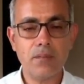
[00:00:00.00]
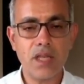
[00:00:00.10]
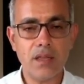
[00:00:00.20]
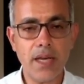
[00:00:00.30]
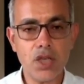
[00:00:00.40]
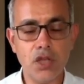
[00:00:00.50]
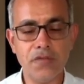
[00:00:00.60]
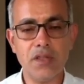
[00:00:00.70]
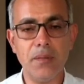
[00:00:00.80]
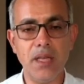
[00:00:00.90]
ان انا
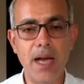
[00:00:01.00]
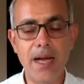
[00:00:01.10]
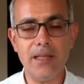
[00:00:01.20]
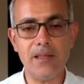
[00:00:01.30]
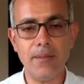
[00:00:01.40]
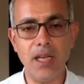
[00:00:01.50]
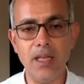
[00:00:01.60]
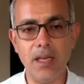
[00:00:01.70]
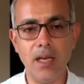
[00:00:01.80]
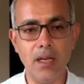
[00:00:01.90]
شفت من احد
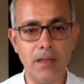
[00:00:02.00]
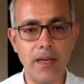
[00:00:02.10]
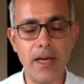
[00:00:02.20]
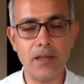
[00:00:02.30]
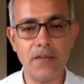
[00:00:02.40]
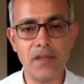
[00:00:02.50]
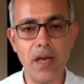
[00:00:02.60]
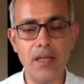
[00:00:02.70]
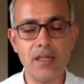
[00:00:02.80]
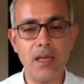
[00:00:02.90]
زمايلنا الدايركتور اوف
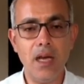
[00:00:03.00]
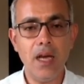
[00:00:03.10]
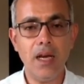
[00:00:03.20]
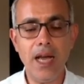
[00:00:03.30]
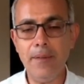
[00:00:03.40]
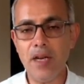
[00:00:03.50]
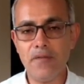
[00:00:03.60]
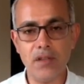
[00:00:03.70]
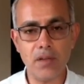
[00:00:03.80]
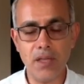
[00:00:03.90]
سيلز اللي عمل
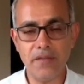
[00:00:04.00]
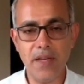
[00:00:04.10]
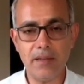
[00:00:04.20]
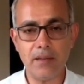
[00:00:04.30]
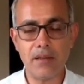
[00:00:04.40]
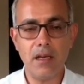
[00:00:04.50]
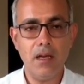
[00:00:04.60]
الفتره اللي فاتت